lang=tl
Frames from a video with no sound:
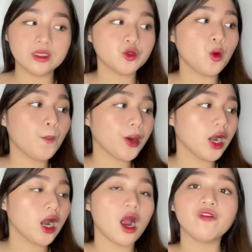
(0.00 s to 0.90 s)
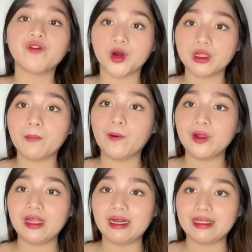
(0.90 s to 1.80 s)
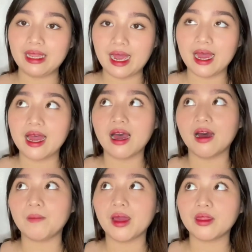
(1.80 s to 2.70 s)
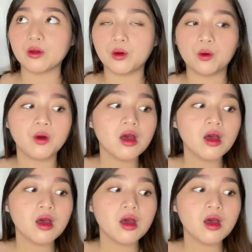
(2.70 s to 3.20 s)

Super affordable lang niya. Um, I know,